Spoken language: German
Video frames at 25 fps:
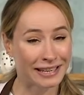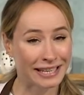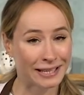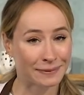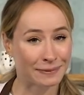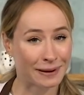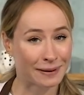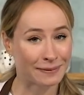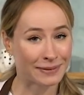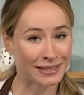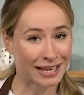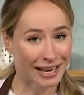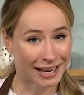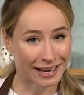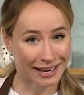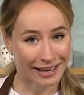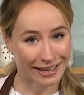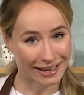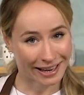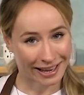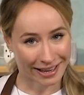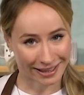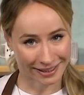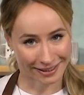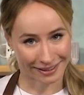wenn ich beim
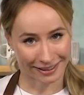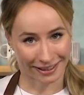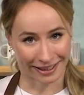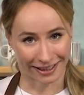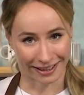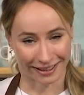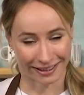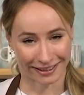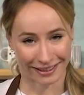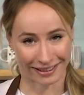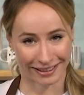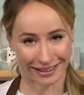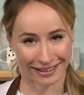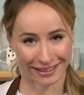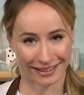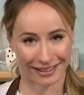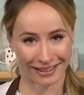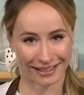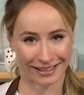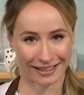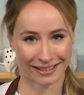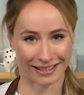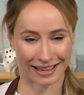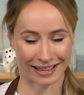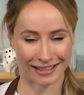Thailänder essen gehe, ist
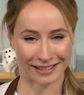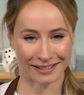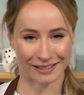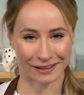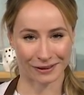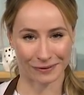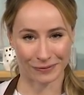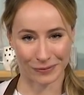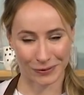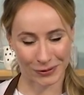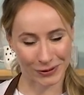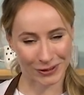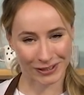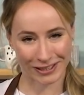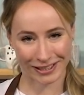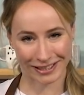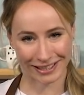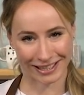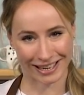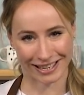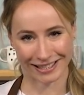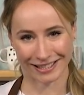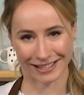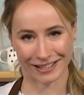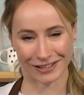dieses ganze Gemüse,
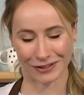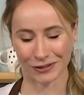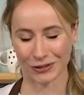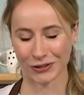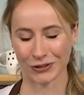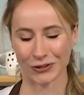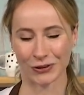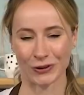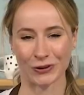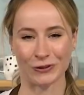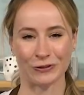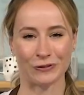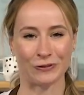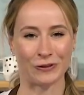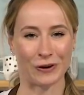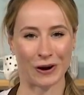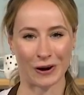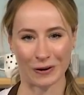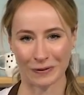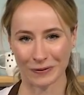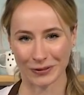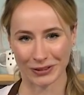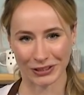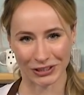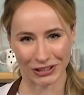Gemüse, das in so schöne
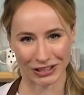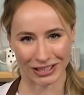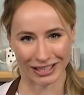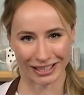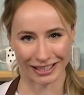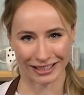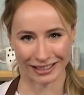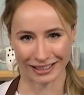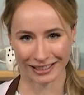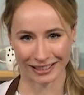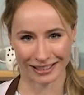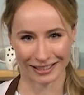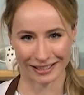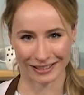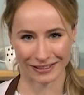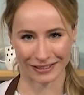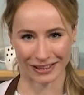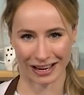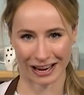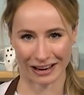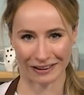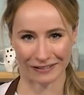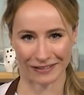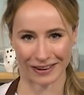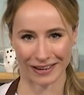Formen geschnitten ist
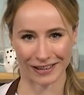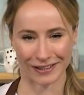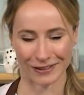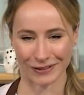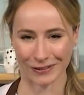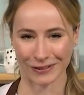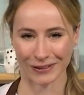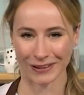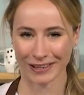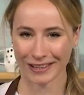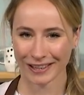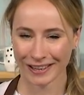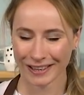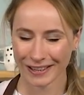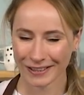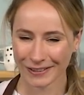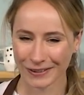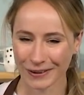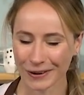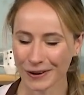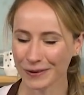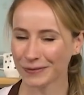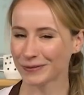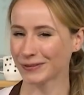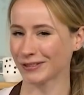und einfach so,
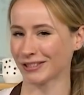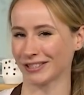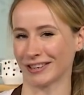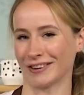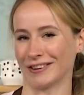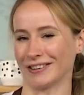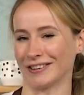so hübsch